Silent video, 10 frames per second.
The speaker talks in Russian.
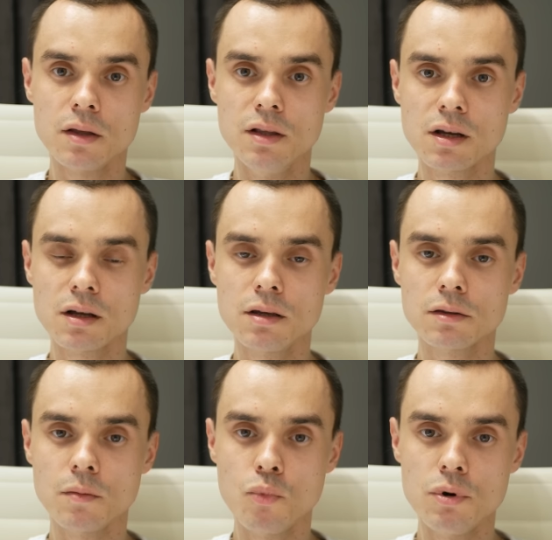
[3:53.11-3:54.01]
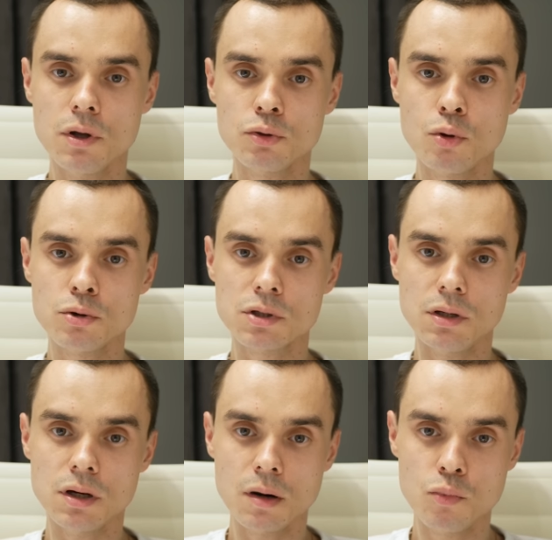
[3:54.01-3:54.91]
Для каких-то более
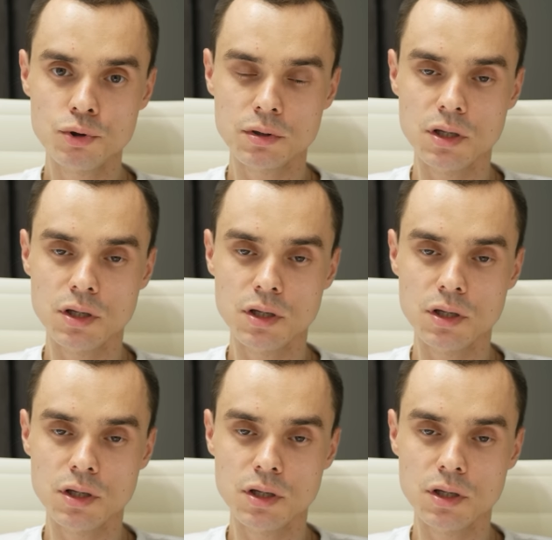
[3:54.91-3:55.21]
толстых работ